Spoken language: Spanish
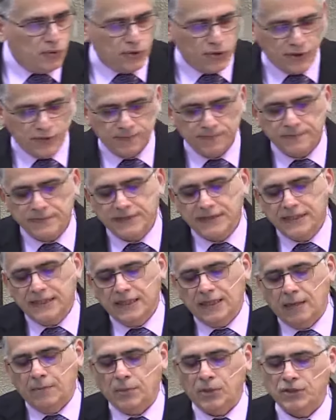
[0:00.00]
punto,
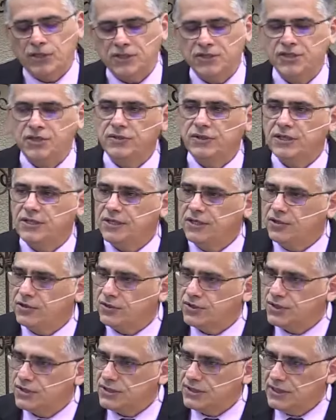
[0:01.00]
la protección de
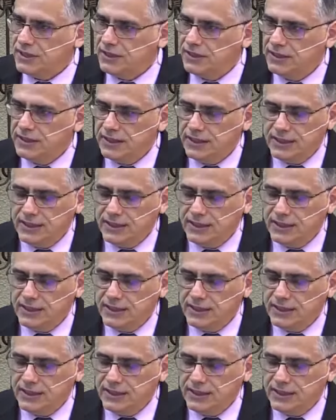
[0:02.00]
Dios.